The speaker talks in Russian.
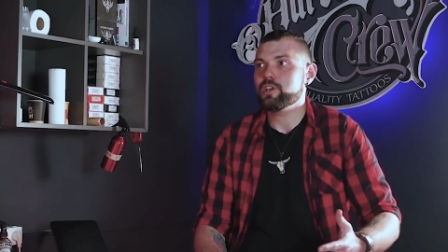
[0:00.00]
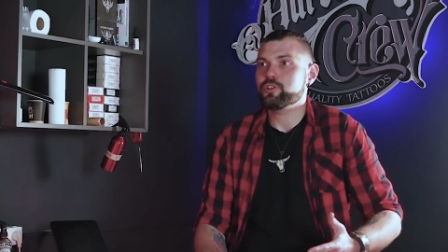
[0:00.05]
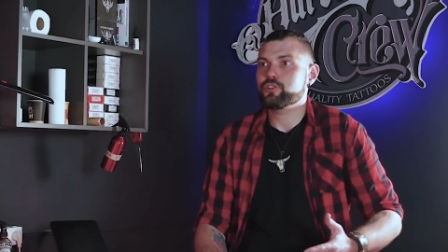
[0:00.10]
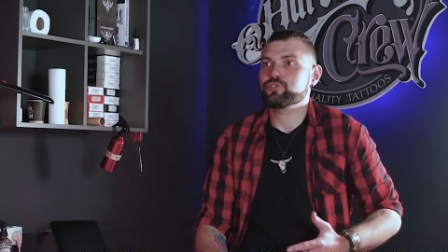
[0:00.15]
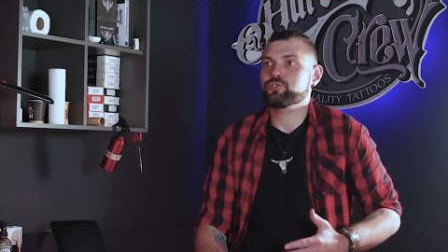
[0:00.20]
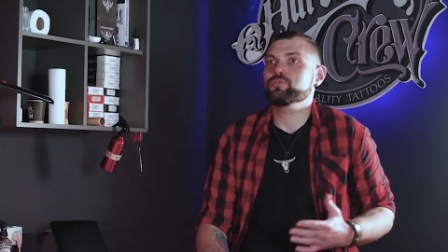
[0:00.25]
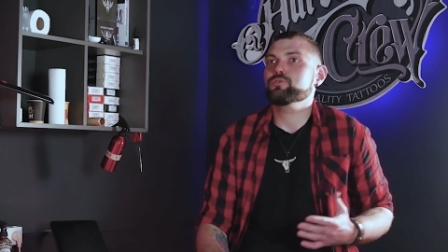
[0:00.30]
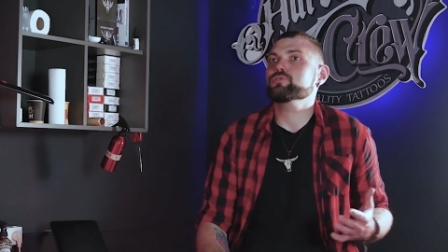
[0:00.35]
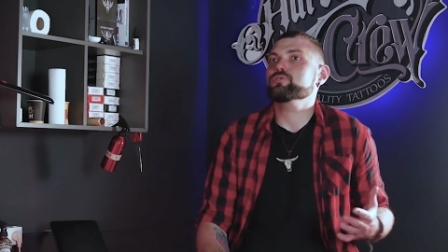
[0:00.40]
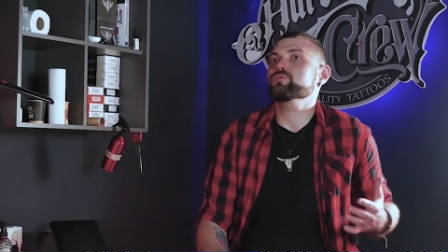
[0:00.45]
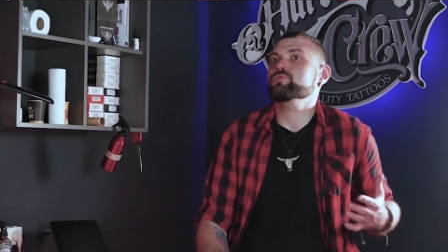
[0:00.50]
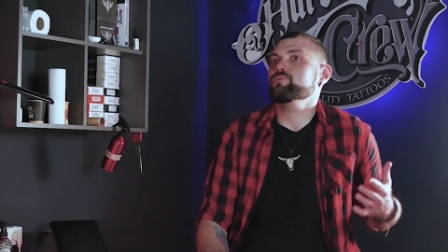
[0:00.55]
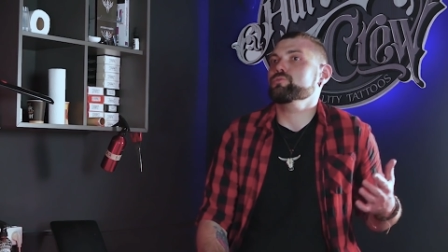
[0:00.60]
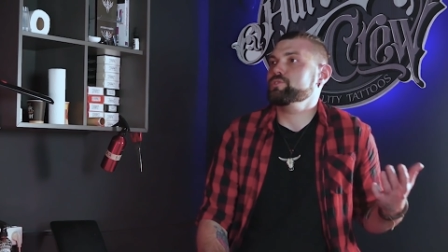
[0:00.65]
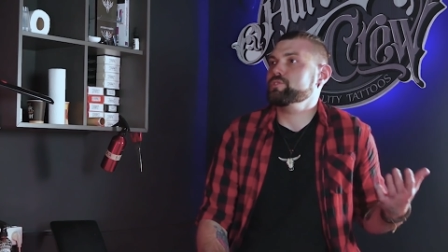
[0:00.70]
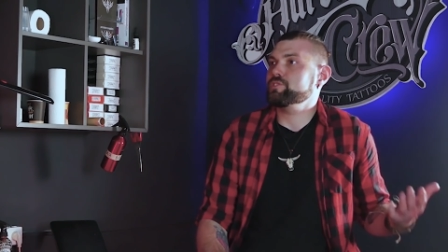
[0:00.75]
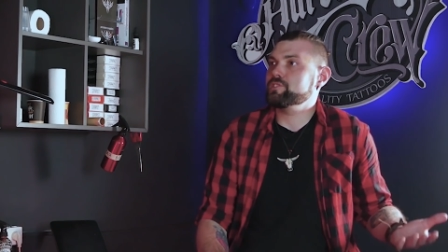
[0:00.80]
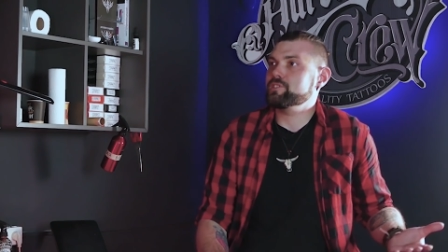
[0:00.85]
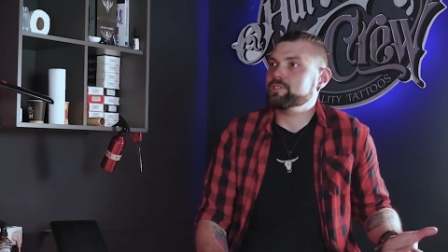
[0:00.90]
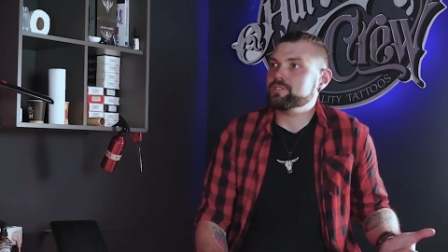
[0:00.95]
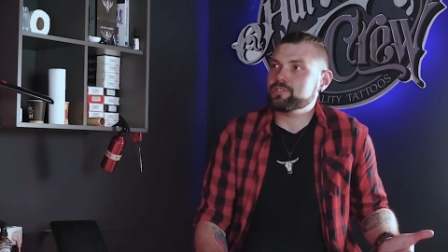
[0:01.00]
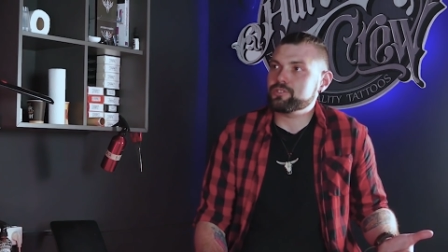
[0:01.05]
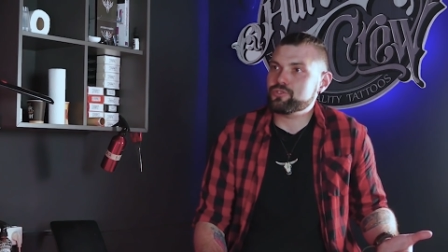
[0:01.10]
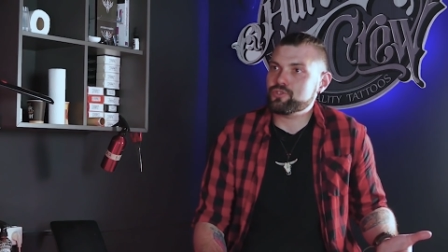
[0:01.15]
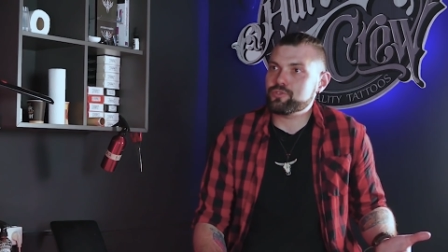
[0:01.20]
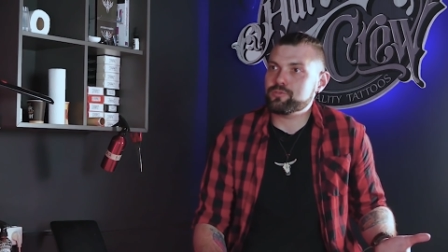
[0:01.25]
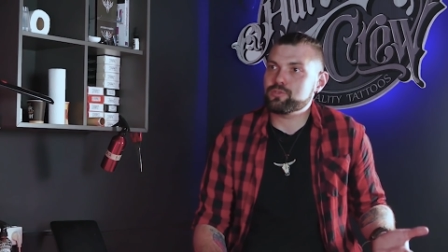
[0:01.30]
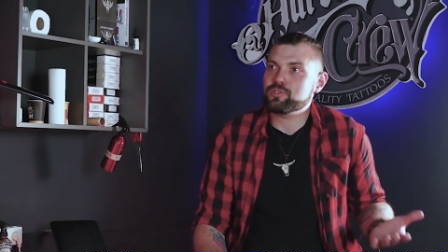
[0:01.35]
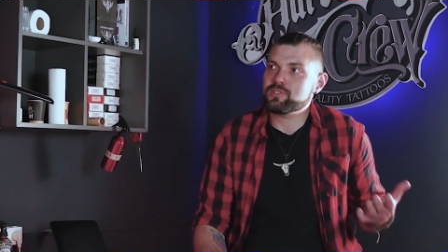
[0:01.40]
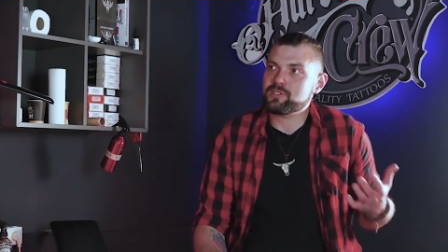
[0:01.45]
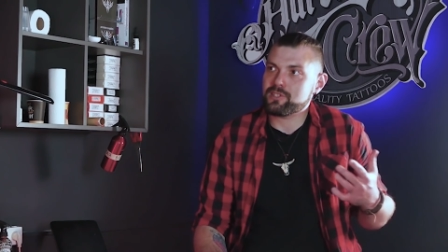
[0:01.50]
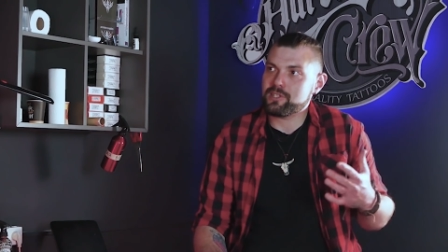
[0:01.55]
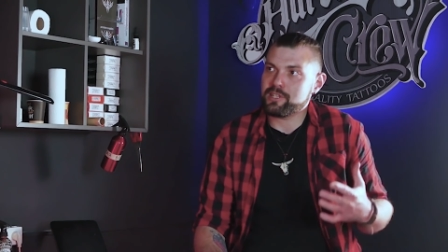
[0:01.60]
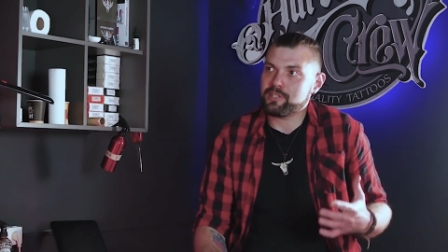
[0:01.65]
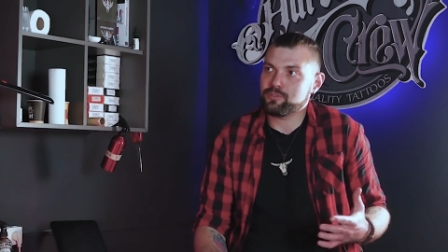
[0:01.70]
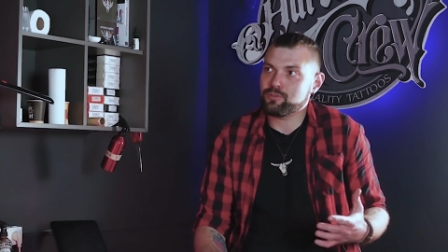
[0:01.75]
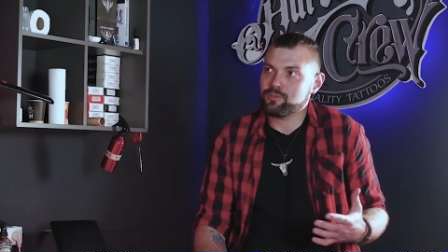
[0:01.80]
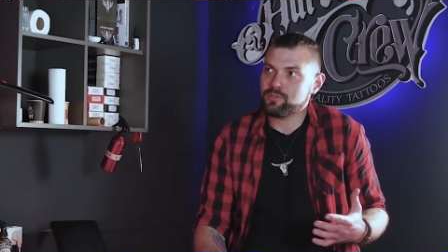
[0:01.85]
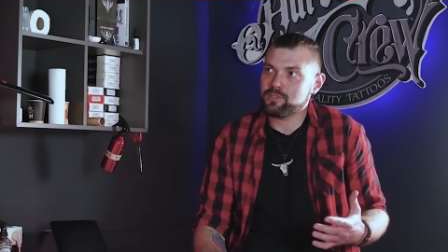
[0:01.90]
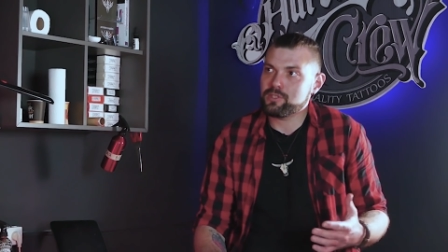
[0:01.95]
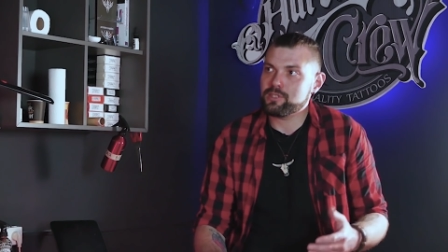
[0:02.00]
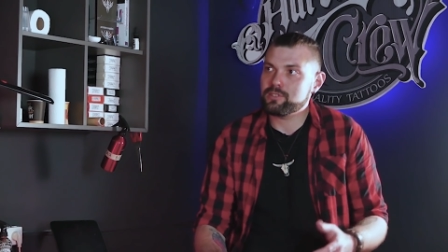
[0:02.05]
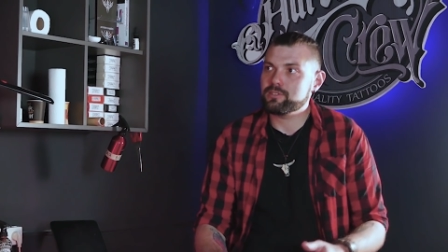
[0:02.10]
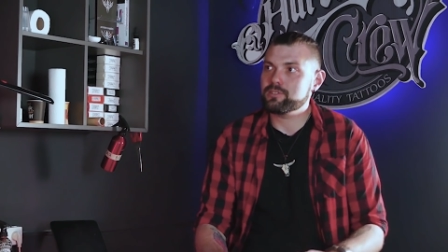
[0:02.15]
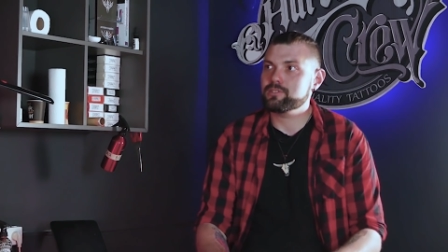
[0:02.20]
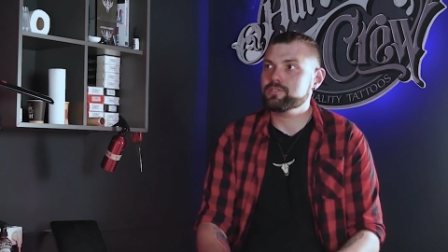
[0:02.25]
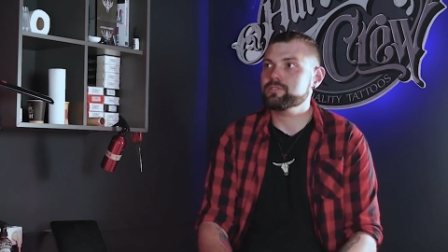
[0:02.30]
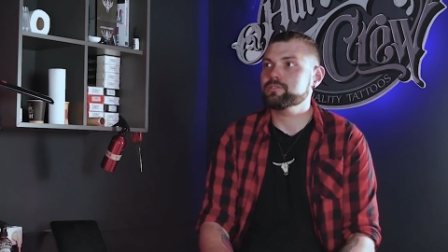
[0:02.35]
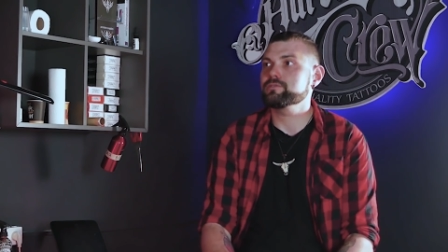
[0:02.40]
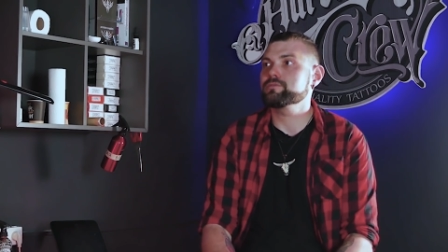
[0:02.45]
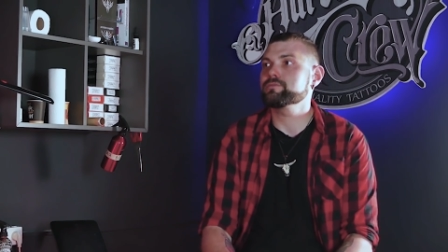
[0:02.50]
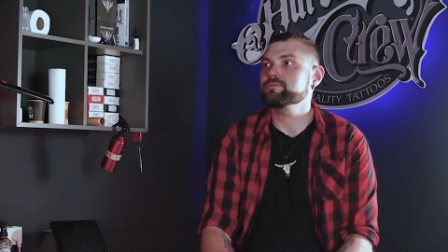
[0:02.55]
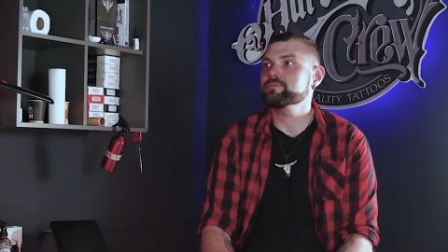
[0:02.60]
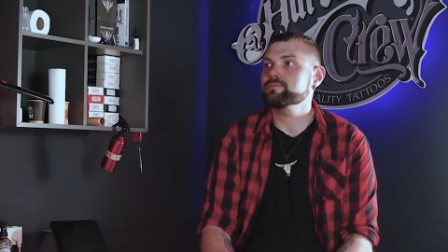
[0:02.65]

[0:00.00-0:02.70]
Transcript: Что стоит делать, чего не следует делать?